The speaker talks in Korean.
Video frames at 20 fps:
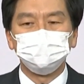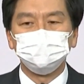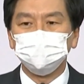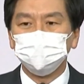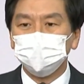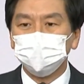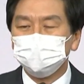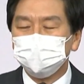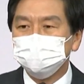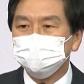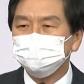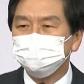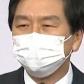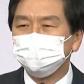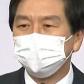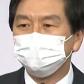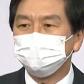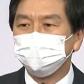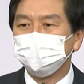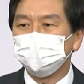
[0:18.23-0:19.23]
위로의
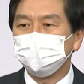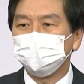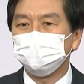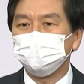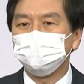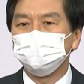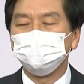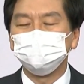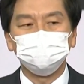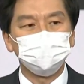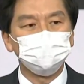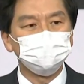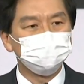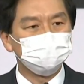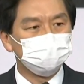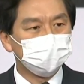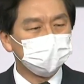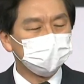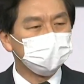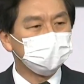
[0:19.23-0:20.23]
말씀과 함께 페어
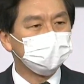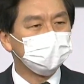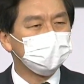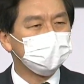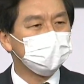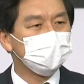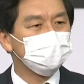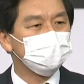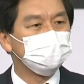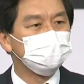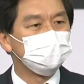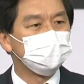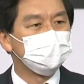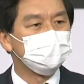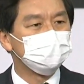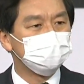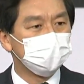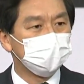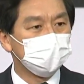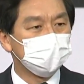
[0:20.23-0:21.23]
플레이를 끝까지
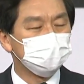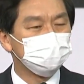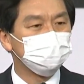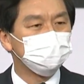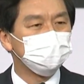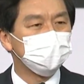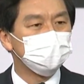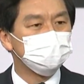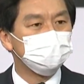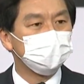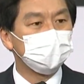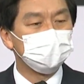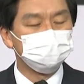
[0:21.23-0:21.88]
잘해 주신 데서